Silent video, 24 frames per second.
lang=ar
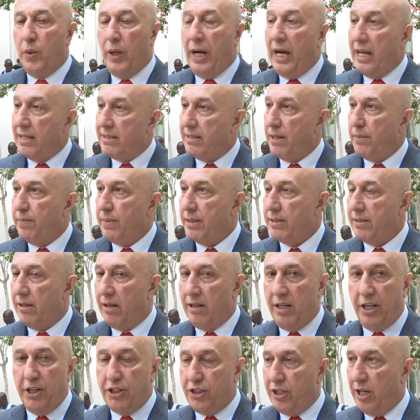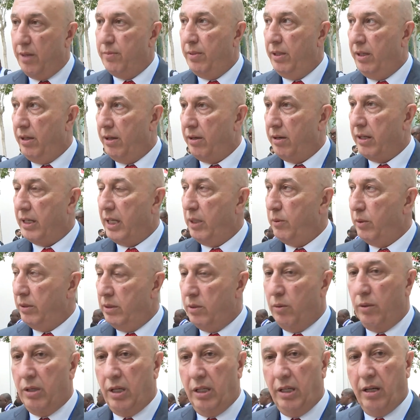حسب مصالح الشعب العراقي
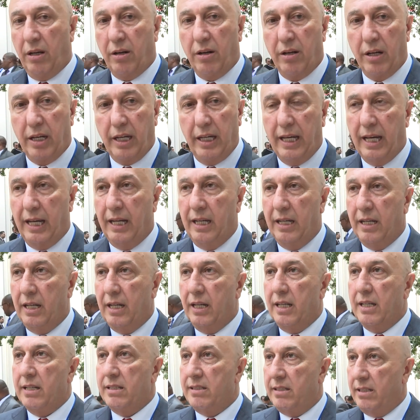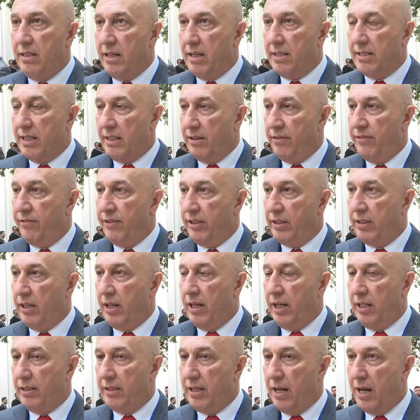والدولة العراقية سياسة
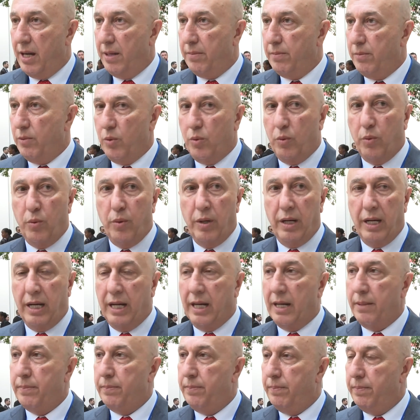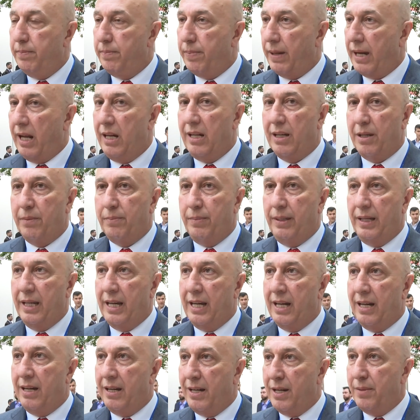انفتاح تام وخلق
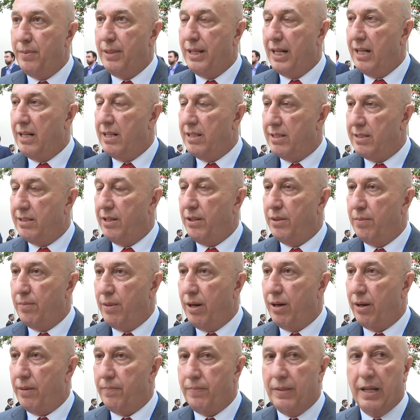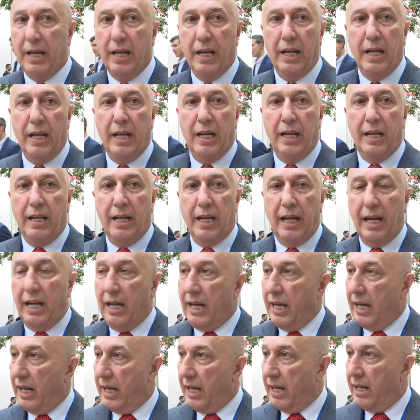بيئة آمنة للاستثمار
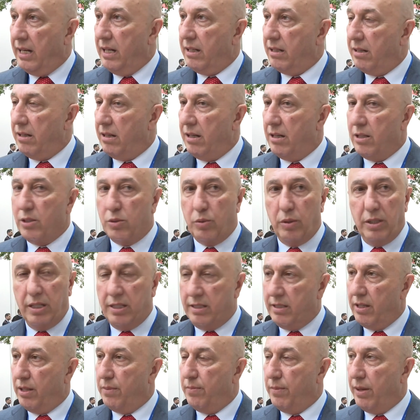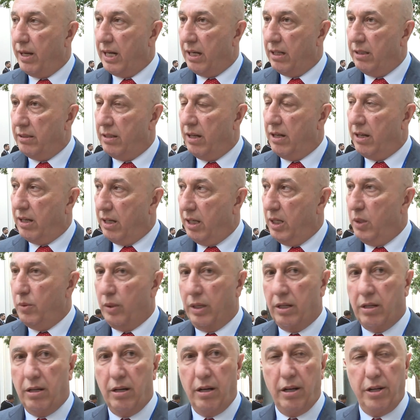الخاص والاستثمار الداخلي
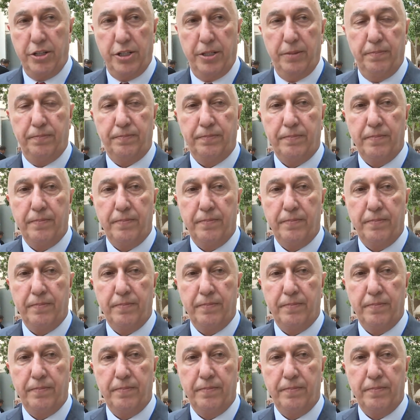والخارجي